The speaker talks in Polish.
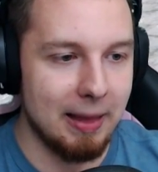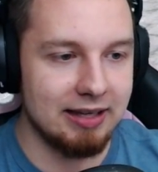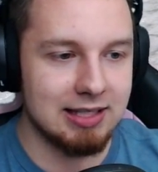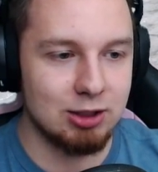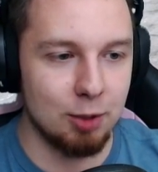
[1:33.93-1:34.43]

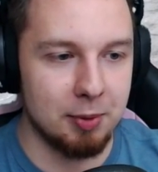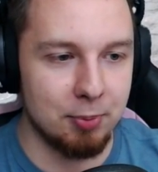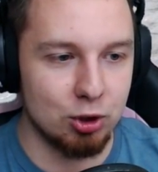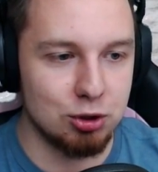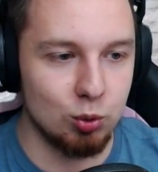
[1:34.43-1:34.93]
a jest to po
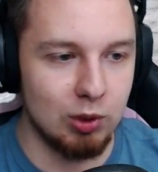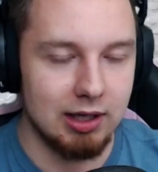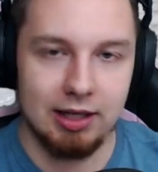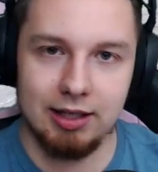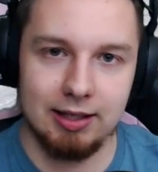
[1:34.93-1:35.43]
prostu,
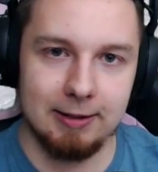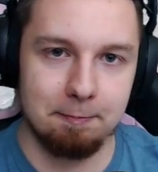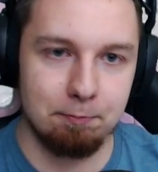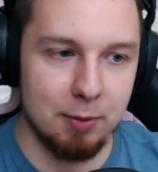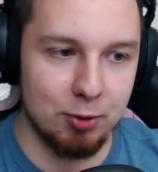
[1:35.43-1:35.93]

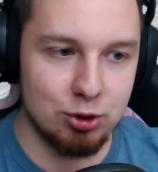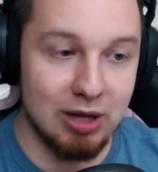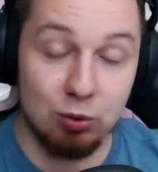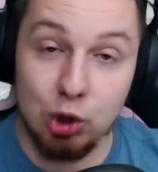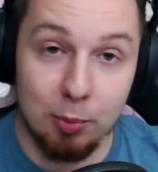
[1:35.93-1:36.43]
e, po
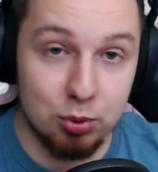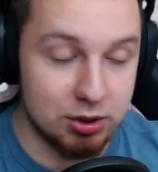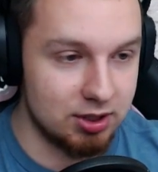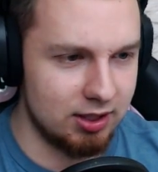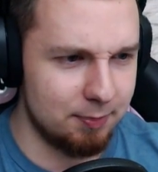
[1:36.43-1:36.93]
prostu
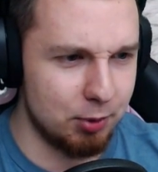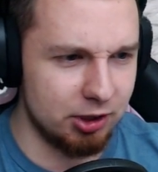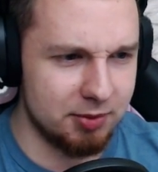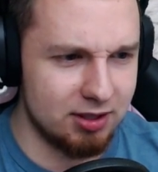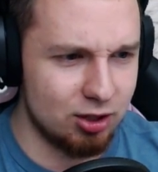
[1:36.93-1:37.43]
autobus, e,
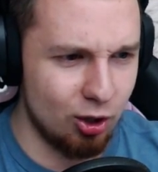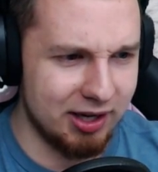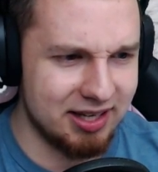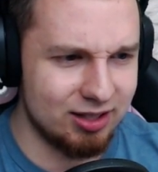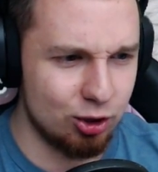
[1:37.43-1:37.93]
podobny podobny
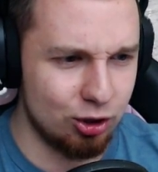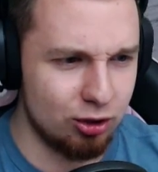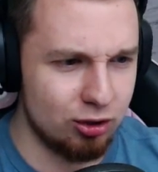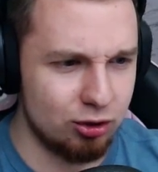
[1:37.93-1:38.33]
trochę do,